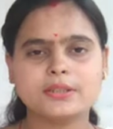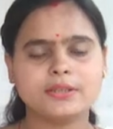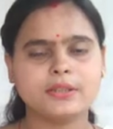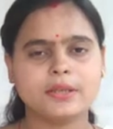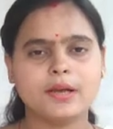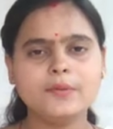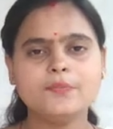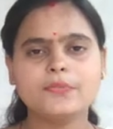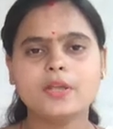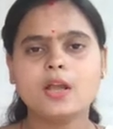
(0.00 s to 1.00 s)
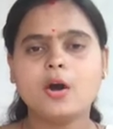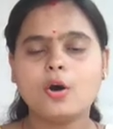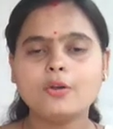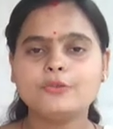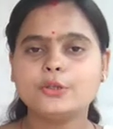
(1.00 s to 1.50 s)
देखिएगा
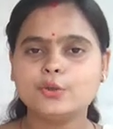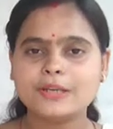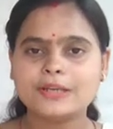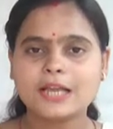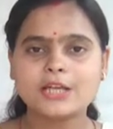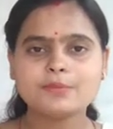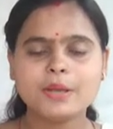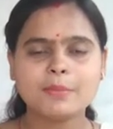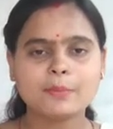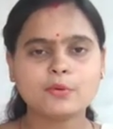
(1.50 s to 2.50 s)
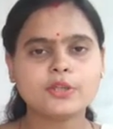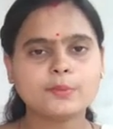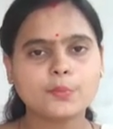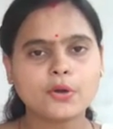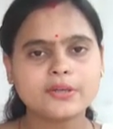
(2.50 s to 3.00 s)
और वीडियो के लास्ट में हम आपको एक
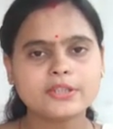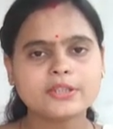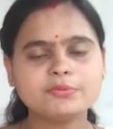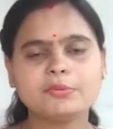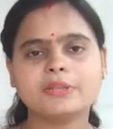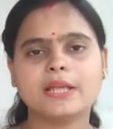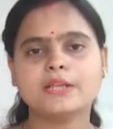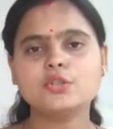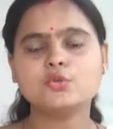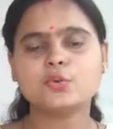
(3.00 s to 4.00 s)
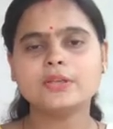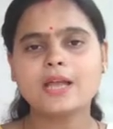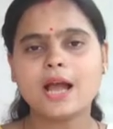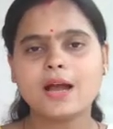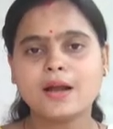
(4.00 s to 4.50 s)
इम्पॉर्टेंट टिप्स बताएंगे जो कि
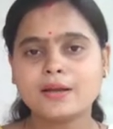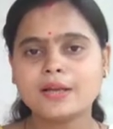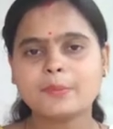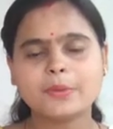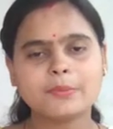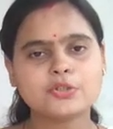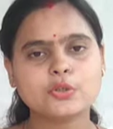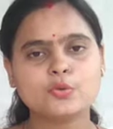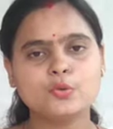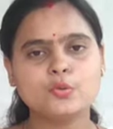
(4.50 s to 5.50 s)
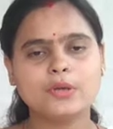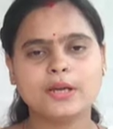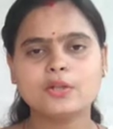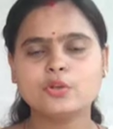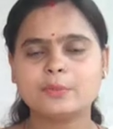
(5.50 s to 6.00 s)
अगर आपके बच्चे को लू
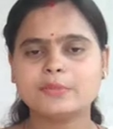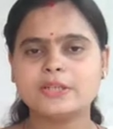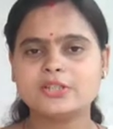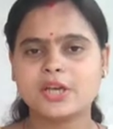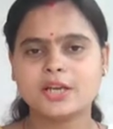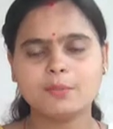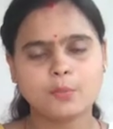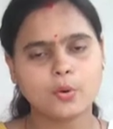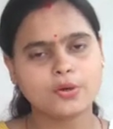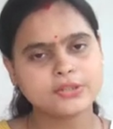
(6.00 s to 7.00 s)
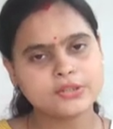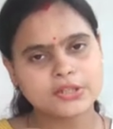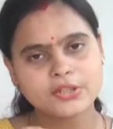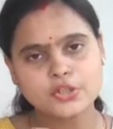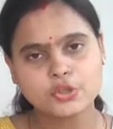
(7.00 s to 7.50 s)
लगा है तो आपके लिए जानना बहुत ही
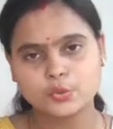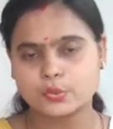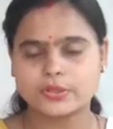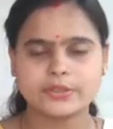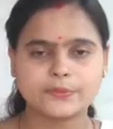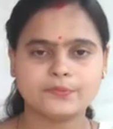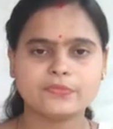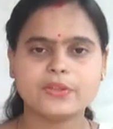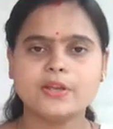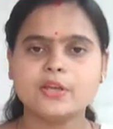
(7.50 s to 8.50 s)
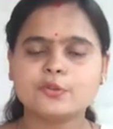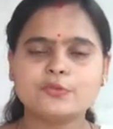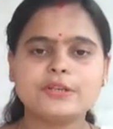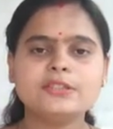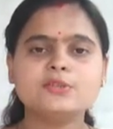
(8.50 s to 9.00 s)
ज़्यादा ज़रूरी है तो
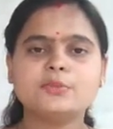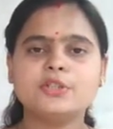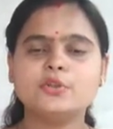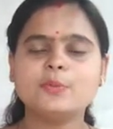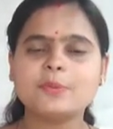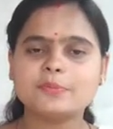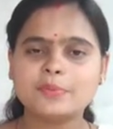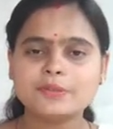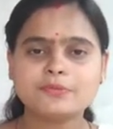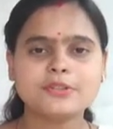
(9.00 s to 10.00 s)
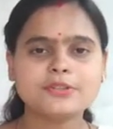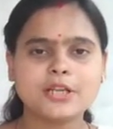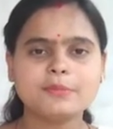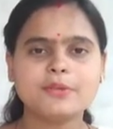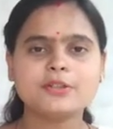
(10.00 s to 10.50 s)
फ्रेंड्स वीडियो पे फर्स्ट
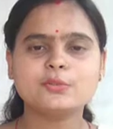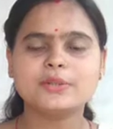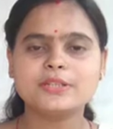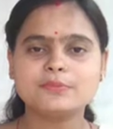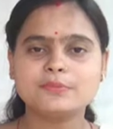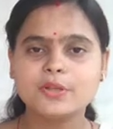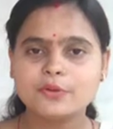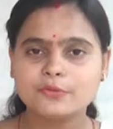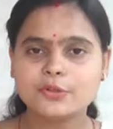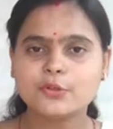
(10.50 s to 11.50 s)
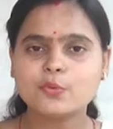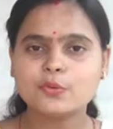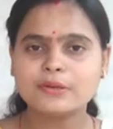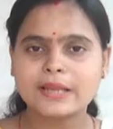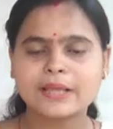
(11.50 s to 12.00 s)
टाइम है तो मेरे वीडियो को
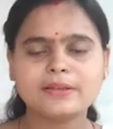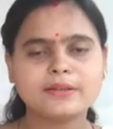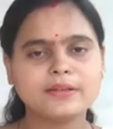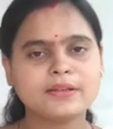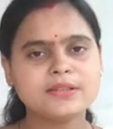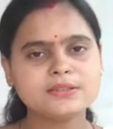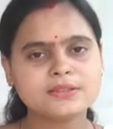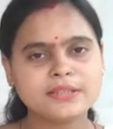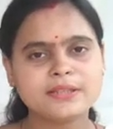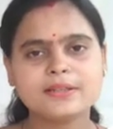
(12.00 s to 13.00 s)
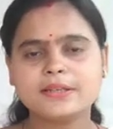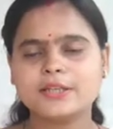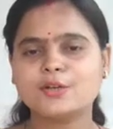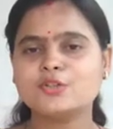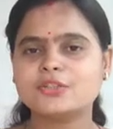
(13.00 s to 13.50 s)
लाइक करिएगा शेयर
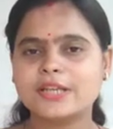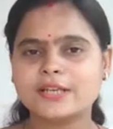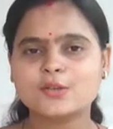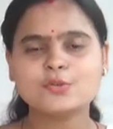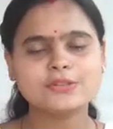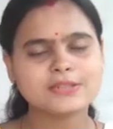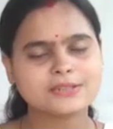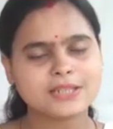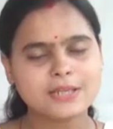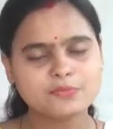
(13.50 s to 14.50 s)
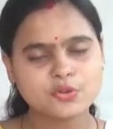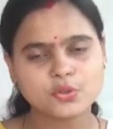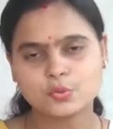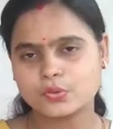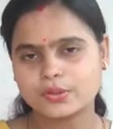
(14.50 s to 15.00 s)
करिएगा और चैनल को सब्सक्राइब
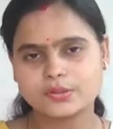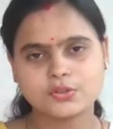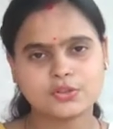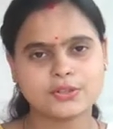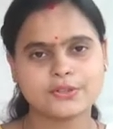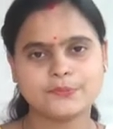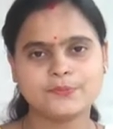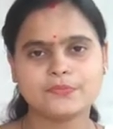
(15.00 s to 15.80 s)
जरूर कर दीजिएगा